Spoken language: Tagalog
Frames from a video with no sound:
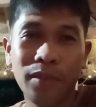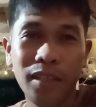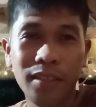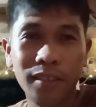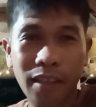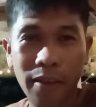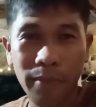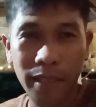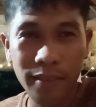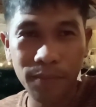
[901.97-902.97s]

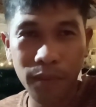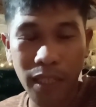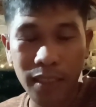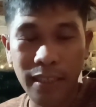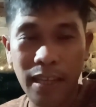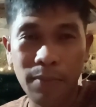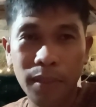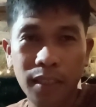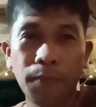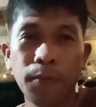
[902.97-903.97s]
entertainment at
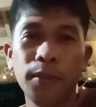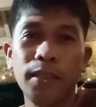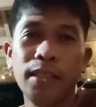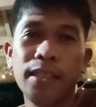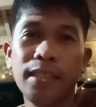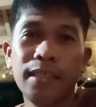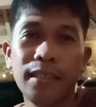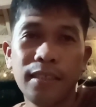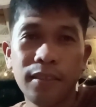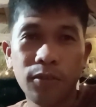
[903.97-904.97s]
salamat sa food.
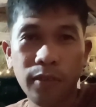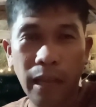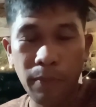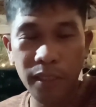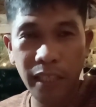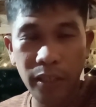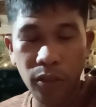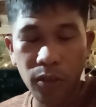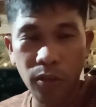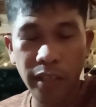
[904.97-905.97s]
So, God bless
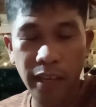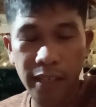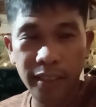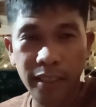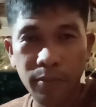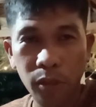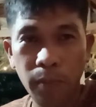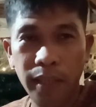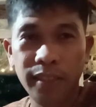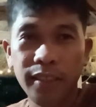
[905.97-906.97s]
sa'yo, good health, then more
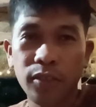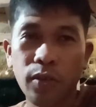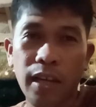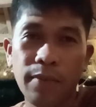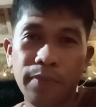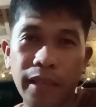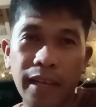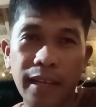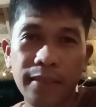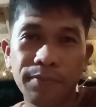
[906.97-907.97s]
blessings to come.
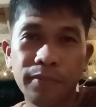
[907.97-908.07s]
At